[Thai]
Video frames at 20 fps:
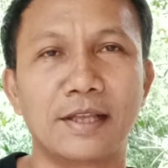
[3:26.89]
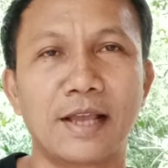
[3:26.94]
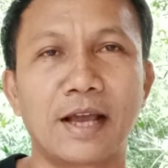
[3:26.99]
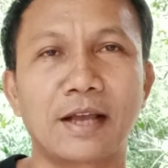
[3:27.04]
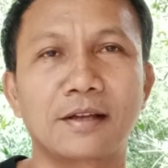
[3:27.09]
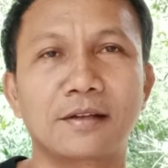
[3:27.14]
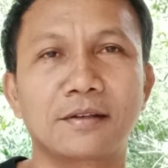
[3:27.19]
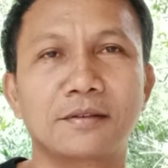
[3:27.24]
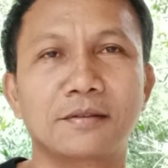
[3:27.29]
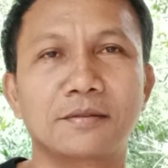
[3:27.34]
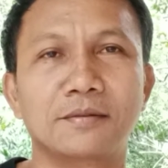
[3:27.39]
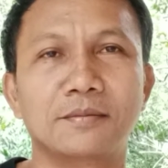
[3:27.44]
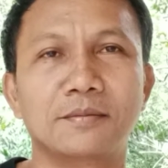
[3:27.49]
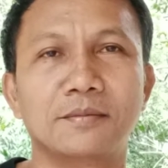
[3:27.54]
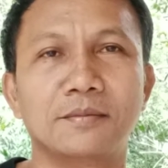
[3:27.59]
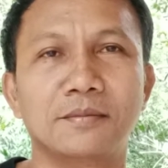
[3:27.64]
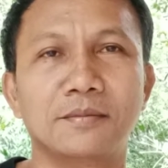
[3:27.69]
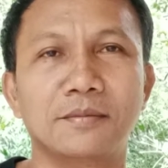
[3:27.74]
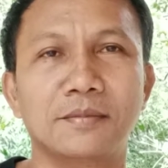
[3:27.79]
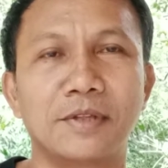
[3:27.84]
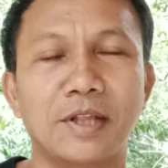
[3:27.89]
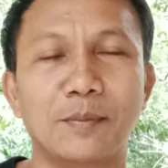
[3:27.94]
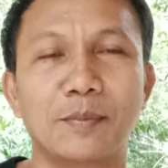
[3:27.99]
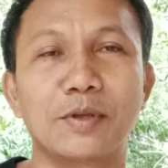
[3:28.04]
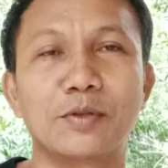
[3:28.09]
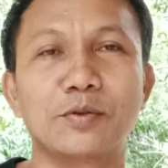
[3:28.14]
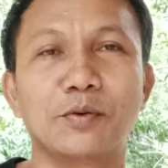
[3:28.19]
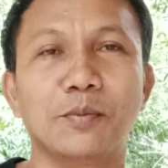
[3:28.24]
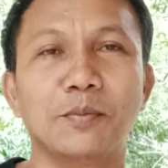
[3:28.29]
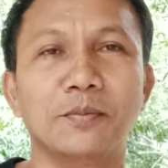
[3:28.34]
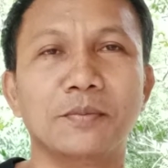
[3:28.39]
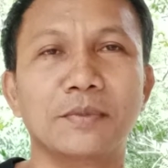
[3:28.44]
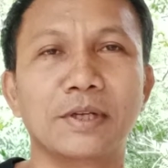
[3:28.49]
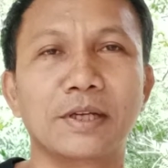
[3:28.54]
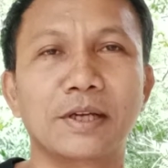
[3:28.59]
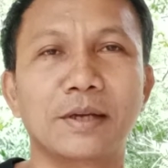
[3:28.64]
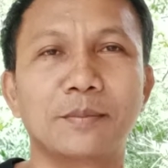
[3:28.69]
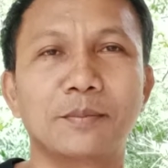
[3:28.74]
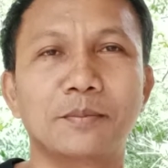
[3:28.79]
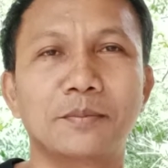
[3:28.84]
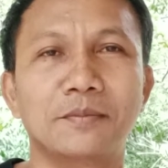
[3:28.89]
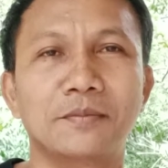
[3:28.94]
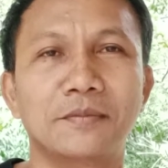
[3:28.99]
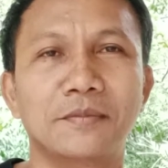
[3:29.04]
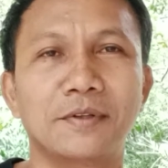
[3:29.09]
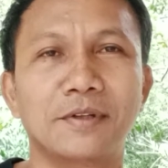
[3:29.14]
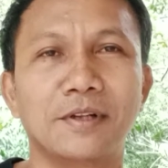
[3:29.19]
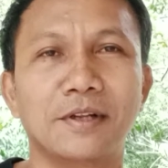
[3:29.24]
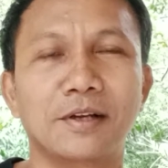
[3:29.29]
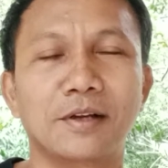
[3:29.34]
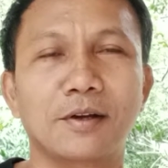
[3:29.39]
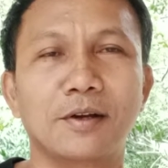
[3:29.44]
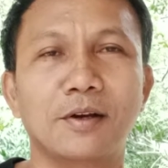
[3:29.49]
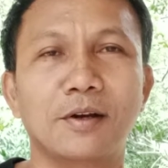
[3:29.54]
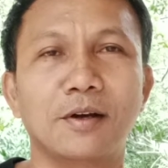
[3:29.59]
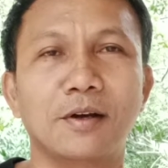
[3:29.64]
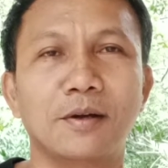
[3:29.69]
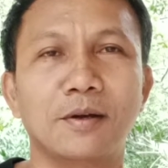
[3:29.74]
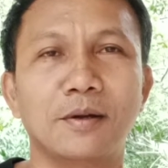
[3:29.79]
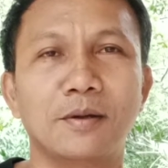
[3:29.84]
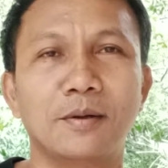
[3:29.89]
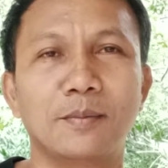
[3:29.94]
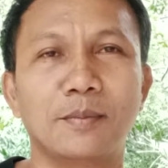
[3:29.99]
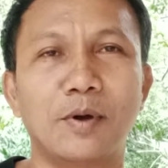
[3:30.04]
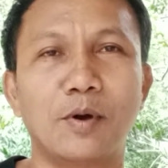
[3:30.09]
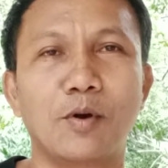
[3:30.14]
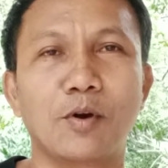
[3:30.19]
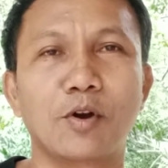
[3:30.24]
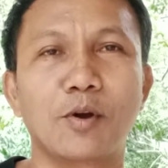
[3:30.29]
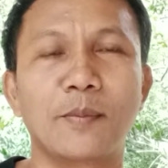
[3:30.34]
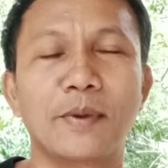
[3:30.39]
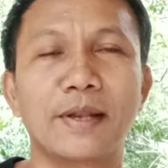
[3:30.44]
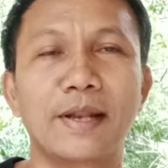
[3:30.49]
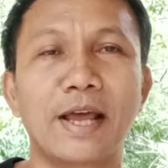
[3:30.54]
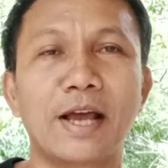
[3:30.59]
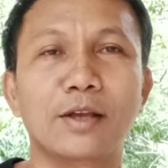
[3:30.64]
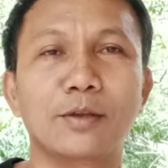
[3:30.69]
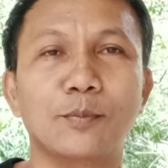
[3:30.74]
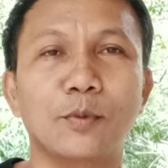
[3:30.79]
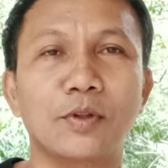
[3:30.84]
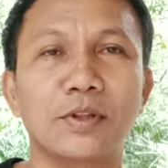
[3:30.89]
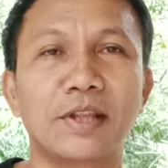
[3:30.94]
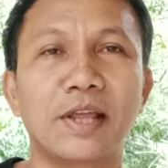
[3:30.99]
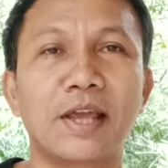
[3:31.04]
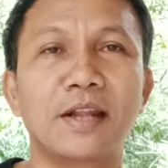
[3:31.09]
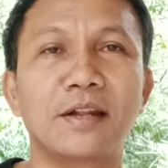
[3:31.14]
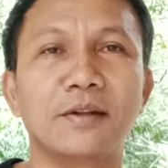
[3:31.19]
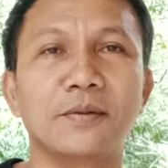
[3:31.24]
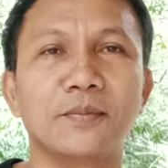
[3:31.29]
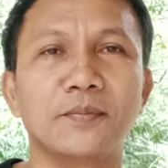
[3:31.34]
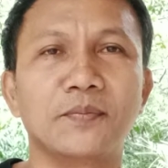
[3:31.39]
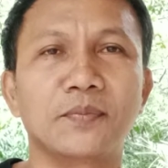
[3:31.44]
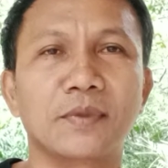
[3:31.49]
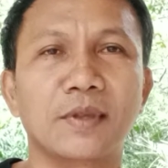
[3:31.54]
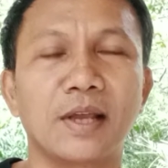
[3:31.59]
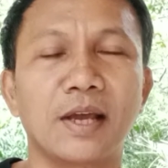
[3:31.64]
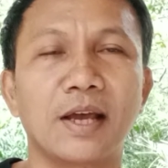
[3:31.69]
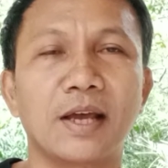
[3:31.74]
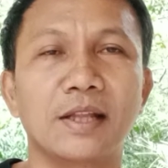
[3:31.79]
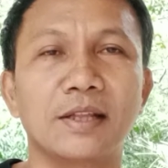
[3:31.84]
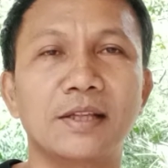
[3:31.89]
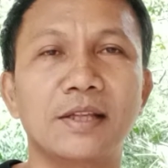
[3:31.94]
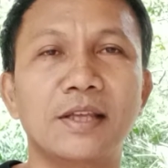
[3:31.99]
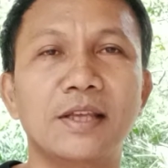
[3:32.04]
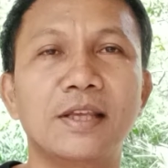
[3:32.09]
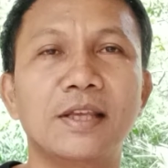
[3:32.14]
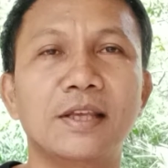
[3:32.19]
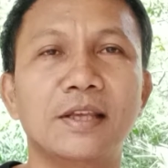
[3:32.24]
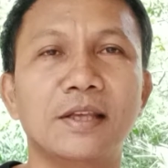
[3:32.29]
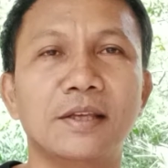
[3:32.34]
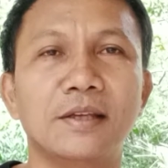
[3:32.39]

ยักษ์ติดประชุมนะครับแล้วก็พระองค์ก็ ไป นั่งบนแท่นที่